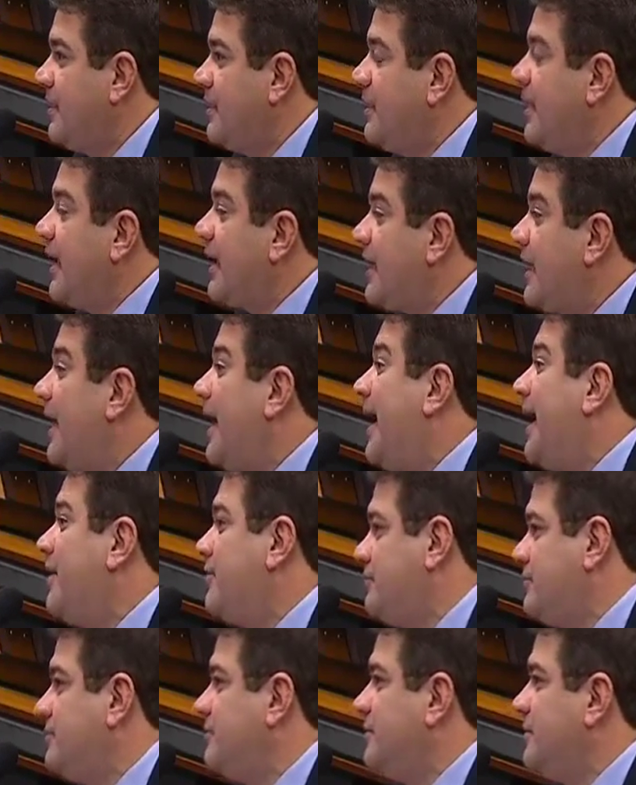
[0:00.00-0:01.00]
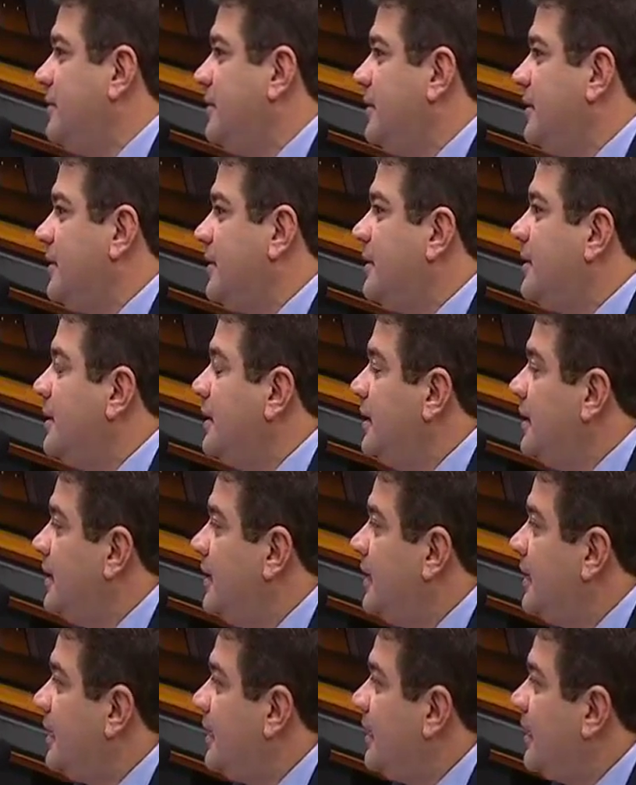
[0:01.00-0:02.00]
E é claro
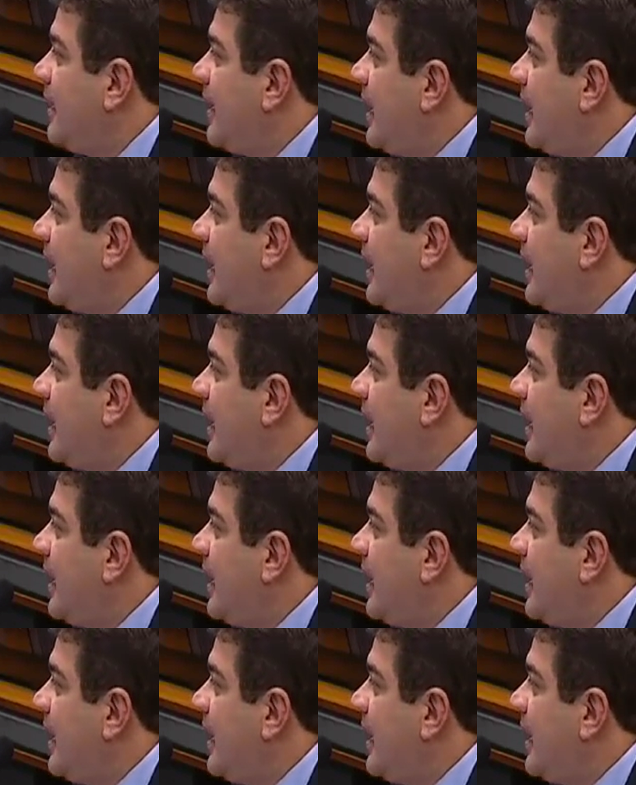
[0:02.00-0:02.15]
que